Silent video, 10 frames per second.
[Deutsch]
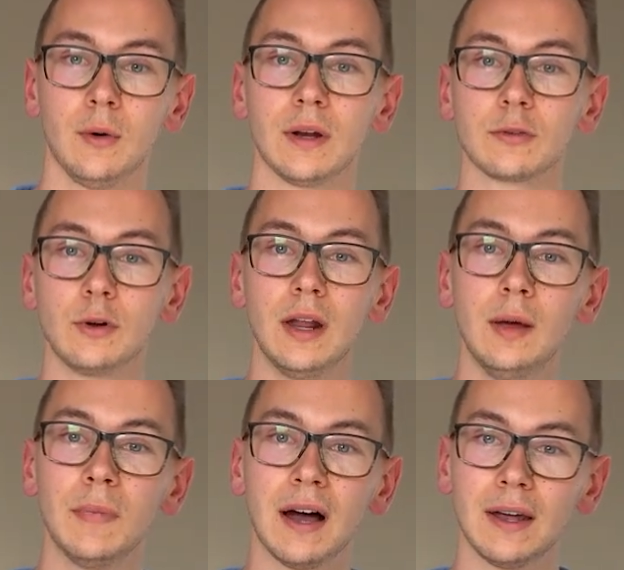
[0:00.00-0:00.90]
Und das sollen
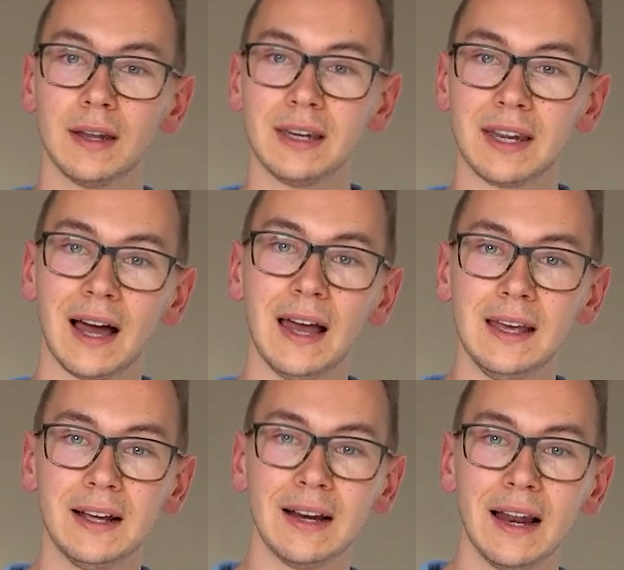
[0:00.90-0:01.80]
immer
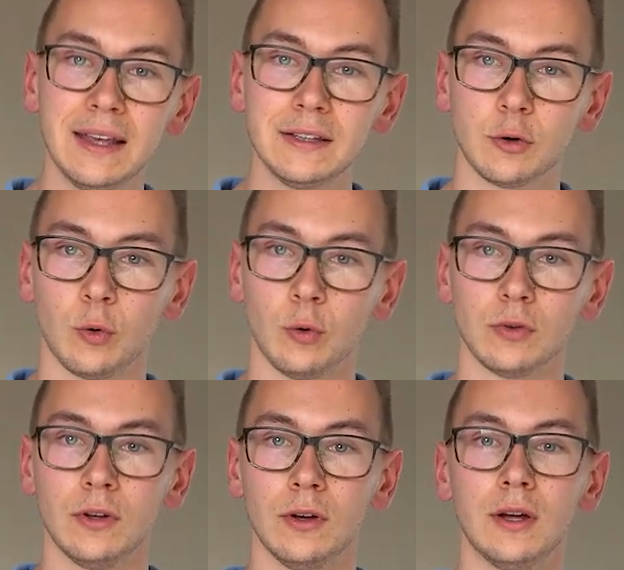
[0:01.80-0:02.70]
drei gleich
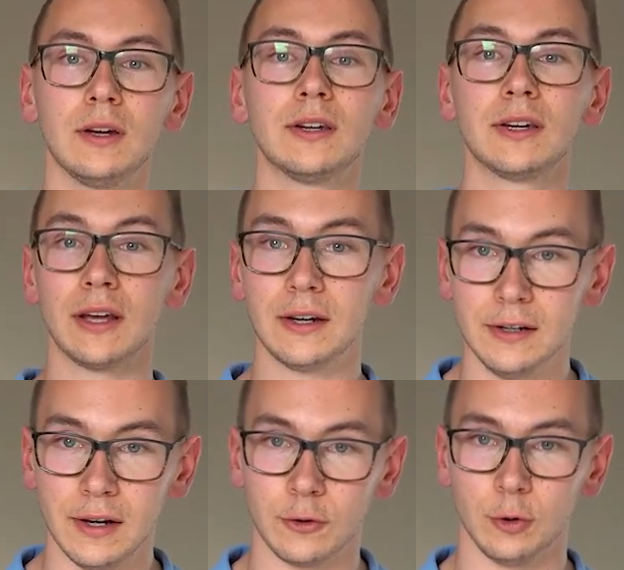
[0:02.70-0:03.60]
große
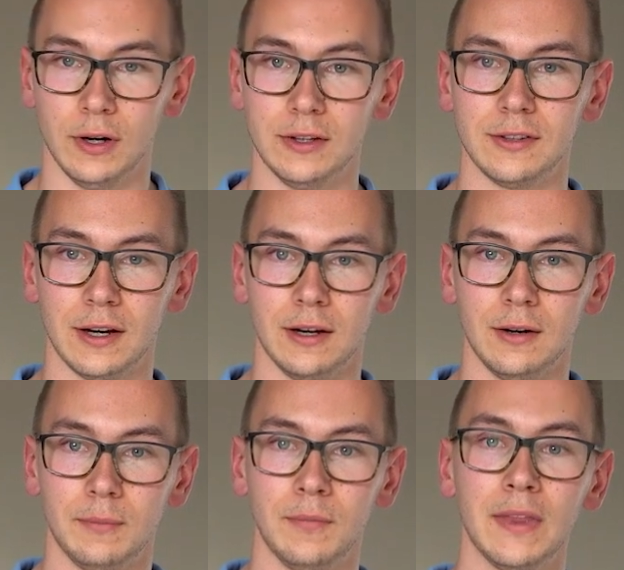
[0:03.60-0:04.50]
Drittel natürlich sein.
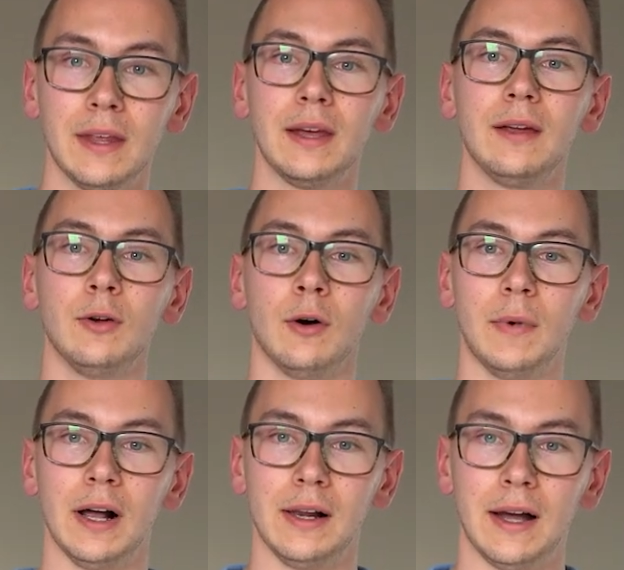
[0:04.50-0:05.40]

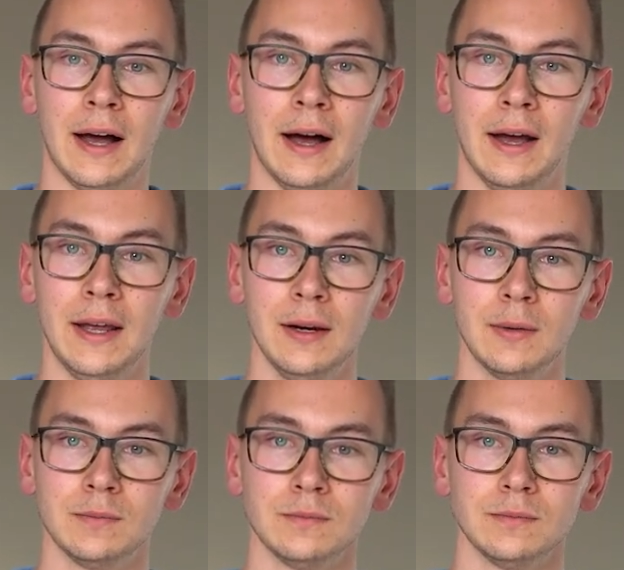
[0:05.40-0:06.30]
Nochmal.
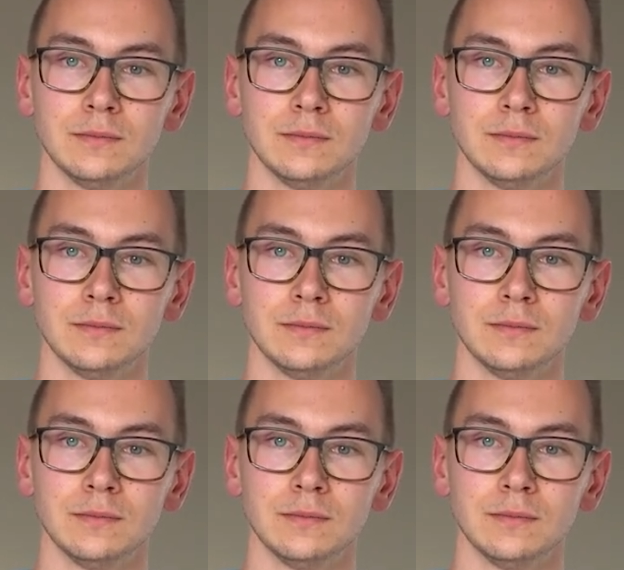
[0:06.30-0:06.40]
Ein.